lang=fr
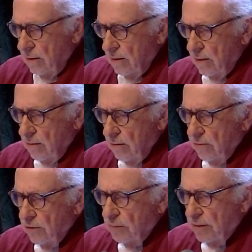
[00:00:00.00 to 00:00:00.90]
Alors là,
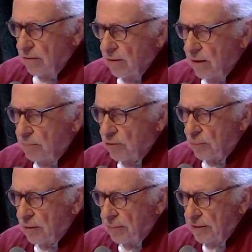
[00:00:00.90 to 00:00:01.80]
on en reparlera pour le
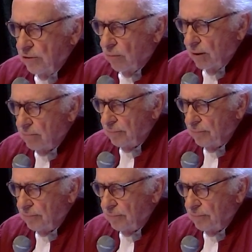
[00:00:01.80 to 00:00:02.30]
problème des droits,